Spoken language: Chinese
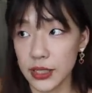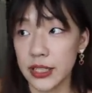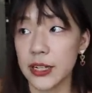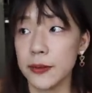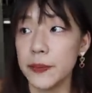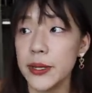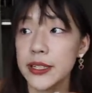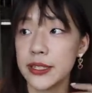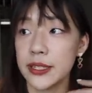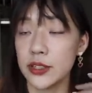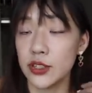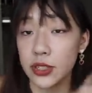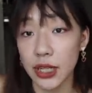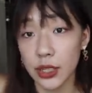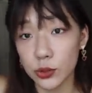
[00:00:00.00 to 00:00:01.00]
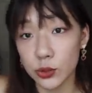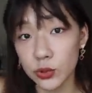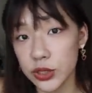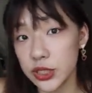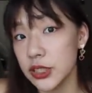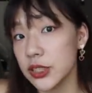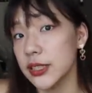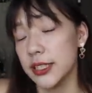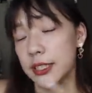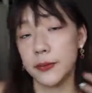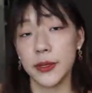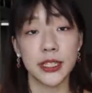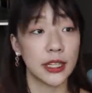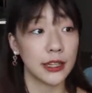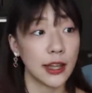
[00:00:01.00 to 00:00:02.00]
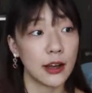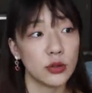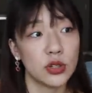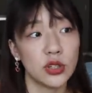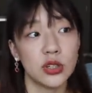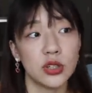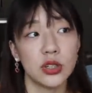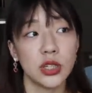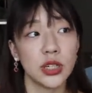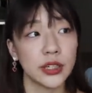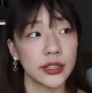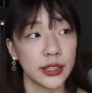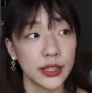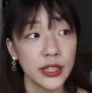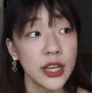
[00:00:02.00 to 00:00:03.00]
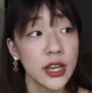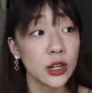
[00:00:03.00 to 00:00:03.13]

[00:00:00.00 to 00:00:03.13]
可能变成职业的舞者，可能变成老师，可能